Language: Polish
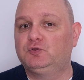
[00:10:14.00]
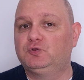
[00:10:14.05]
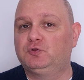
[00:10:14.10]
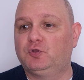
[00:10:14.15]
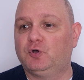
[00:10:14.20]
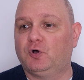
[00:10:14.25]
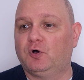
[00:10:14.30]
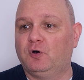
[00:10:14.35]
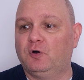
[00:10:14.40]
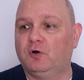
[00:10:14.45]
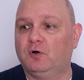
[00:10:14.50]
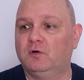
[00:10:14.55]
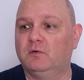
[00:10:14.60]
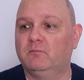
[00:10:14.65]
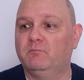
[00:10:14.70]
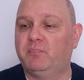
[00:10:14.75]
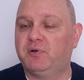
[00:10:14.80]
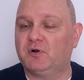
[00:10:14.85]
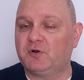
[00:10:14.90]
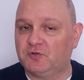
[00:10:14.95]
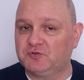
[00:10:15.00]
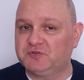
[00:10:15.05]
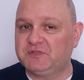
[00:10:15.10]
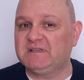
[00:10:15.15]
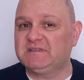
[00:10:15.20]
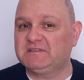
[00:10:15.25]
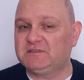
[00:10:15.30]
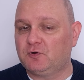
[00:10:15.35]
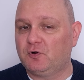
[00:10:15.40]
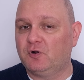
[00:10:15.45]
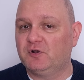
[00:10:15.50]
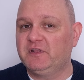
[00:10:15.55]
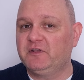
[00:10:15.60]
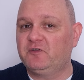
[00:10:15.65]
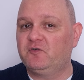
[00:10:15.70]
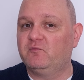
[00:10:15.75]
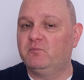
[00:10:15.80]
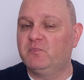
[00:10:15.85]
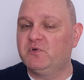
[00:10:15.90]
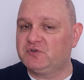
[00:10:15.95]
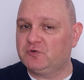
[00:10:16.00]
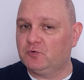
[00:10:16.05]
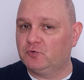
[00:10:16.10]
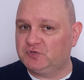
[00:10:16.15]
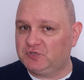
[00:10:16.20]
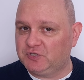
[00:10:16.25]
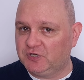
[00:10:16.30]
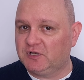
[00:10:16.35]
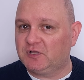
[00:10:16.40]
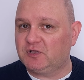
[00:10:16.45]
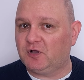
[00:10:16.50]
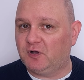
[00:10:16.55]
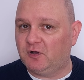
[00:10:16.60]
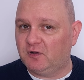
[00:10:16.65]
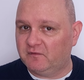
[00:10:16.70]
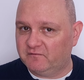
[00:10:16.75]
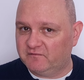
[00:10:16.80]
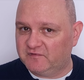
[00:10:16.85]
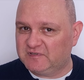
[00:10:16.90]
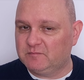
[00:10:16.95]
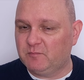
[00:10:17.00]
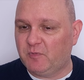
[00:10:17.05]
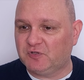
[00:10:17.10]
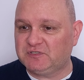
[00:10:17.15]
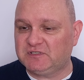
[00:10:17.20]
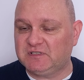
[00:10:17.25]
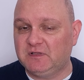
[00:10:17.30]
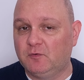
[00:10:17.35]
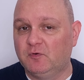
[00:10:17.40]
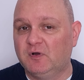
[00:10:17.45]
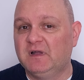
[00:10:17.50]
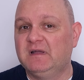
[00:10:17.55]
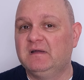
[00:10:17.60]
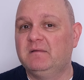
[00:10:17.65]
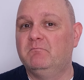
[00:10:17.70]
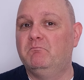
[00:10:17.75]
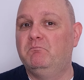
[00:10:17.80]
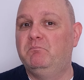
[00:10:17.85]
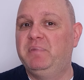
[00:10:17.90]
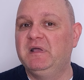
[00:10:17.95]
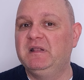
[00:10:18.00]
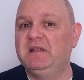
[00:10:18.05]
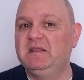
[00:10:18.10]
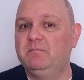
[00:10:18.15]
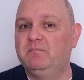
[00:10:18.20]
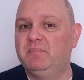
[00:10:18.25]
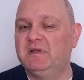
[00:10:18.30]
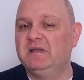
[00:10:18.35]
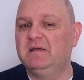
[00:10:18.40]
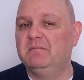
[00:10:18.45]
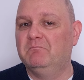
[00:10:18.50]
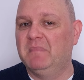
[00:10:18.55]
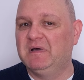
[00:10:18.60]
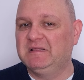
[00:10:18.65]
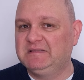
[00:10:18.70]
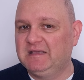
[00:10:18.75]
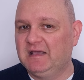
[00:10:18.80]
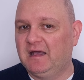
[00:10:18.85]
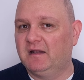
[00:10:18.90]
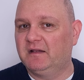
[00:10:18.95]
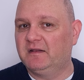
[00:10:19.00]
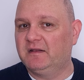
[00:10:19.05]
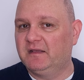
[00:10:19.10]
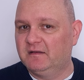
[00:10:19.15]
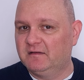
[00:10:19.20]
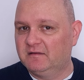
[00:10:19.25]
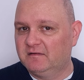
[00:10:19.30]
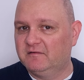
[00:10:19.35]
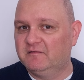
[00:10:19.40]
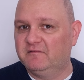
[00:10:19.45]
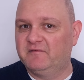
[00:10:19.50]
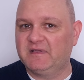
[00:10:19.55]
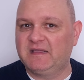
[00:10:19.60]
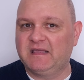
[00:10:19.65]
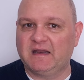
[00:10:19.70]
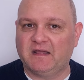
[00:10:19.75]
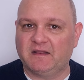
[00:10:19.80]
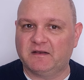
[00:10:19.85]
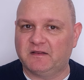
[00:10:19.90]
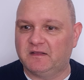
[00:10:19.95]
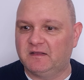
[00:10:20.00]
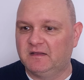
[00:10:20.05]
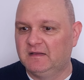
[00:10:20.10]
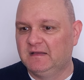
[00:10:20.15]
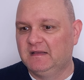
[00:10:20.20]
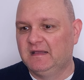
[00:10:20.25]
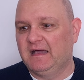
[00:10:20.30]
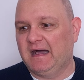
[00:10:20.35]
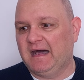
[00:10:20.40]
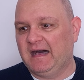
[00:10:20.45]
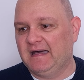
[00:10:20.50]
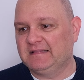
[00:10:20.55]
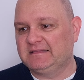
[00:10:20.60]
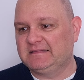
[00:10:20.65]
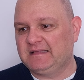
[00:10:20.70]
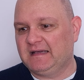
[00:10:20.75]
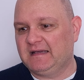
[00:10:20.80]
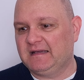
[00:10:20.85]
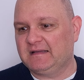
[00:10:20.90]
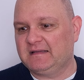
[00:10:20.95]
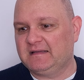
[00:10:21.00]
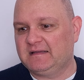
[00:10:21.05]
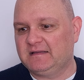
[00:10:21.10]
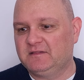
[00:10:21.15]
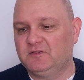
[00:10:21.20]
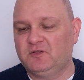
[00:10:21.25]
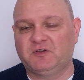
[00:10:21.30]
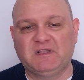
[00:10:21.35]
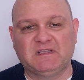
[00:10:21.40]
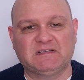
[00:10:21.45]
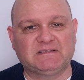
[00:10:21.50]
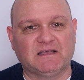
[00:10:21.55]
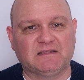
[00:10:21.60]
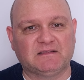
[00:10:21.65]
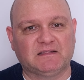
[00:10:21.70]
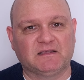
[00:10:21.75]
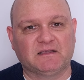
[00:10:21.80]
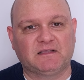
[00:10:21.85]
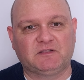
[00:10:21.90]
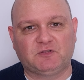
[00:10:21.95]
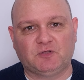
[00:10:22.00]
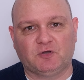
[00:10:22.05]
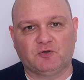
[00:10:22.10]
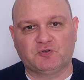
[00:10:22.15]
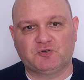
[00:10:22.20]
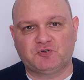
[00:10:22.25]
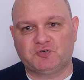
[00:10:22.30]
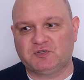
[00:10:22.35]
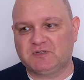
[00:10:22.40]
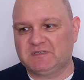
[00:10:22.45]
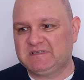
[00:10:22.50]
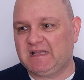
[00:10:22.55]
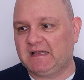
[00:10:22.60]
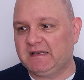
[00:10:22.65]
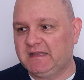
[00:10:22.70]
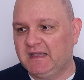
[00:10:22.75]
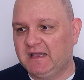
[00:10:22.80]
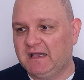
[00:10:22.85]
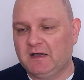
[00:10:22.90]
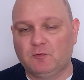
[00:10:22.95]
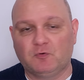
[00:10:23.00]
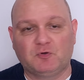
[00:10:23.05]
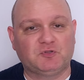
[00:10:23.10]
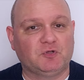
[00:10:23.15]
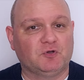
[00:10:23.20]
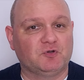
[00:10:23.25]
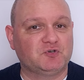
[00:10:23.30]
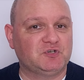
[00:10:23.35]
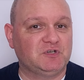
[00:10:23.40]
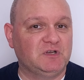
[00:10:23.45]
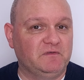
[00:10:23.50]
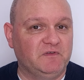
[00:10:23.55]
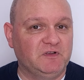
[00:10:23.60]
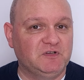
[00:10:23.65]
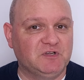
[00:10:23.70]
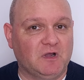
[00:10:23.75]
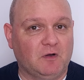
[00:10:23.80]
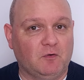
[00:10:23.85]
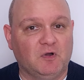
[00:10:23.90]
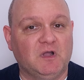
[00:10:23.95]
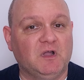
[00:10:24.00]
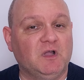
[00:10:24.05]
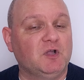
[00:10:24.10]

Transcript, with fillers: to protest rolników by się tylko wzmocnił. Byliby medialnie wygrani. A tak, no niestety, ktoś zaniechał, ktoś nie widział,